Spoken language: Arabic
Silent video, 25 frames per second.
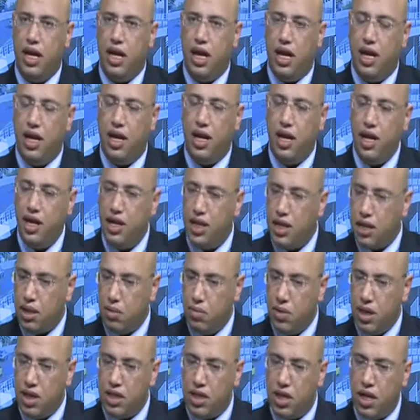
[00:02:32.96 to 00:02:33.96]
هلا احنا
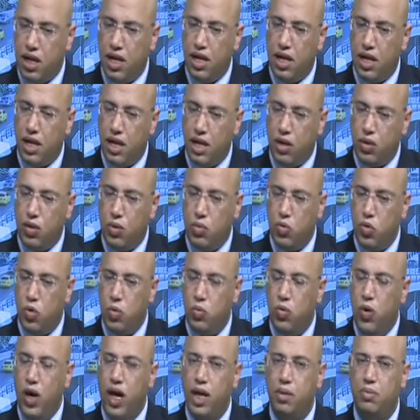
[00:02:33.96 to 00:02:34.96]
طبعا القبول
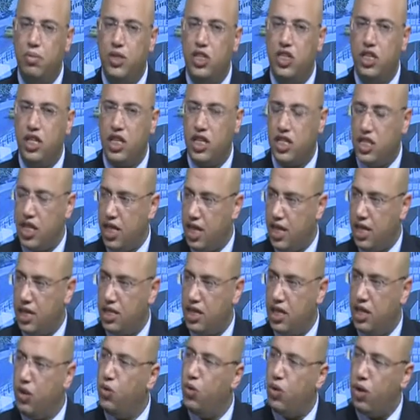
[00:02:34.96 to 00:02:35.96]
مو حد بيجينا
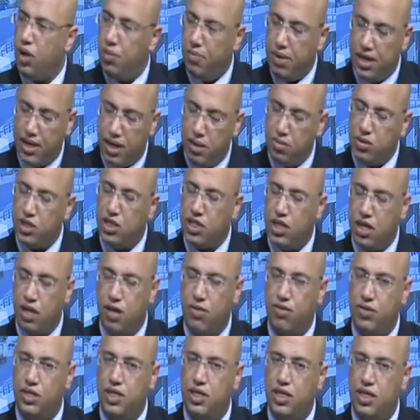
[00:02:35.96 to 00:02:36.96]
جاهز اللي هو البرنامج
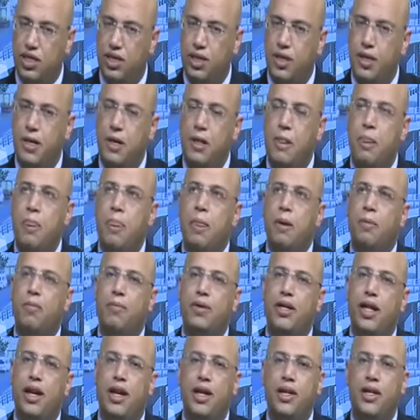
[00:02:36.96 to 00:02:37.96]
التنافسي
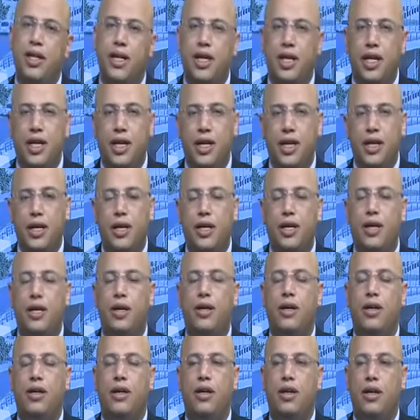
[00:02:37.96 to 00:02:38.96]
بضل عندك
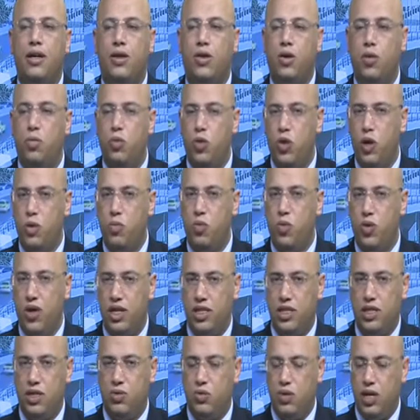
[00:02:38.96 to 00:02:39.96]
القبول
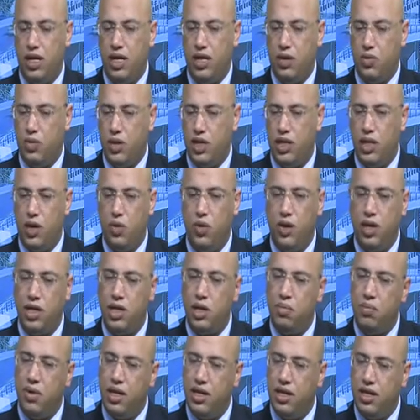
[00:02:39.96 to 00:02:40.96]
الموازي والدولي
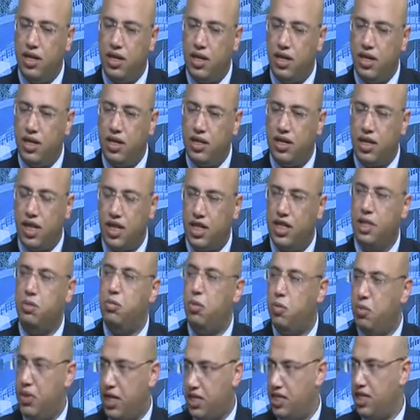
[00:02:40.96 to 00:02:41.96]
طبعا
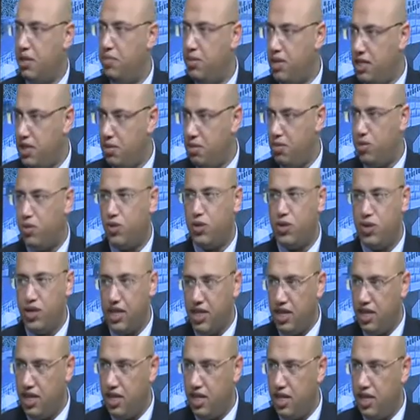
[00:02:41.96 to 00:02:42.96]
تقديم مباشر بالجامعه
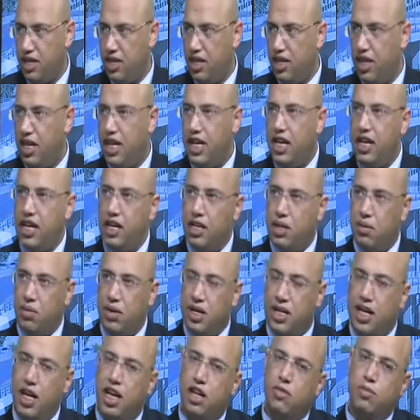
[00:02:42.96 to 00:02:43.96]
الاردنيه
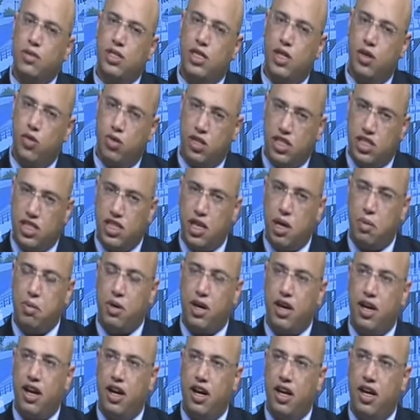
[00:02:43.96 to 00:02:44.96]
طبعا كانت بالسنوات
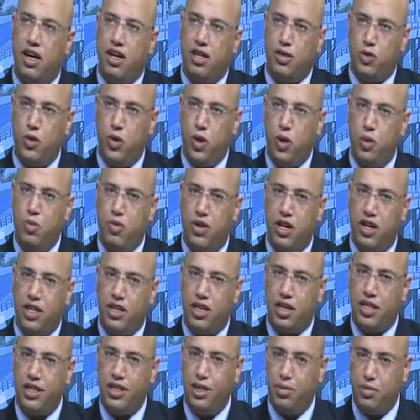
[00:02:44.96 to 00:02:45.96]
السابقه طول عمرها
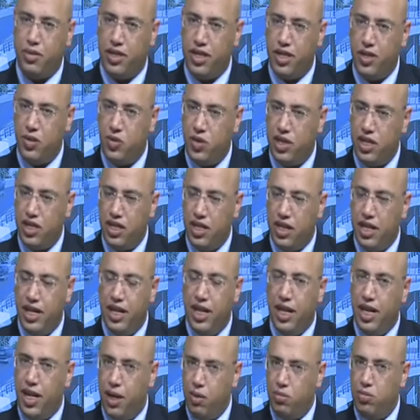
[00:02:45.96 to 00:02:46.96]
التقديم يدوي
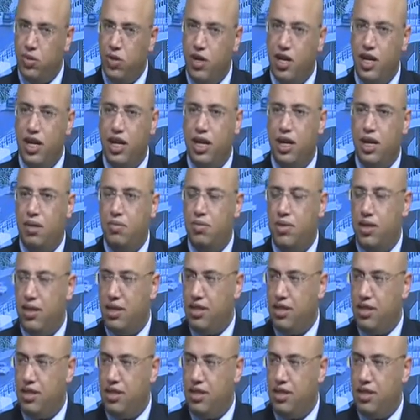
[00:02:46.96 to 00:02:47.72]
الحمد لله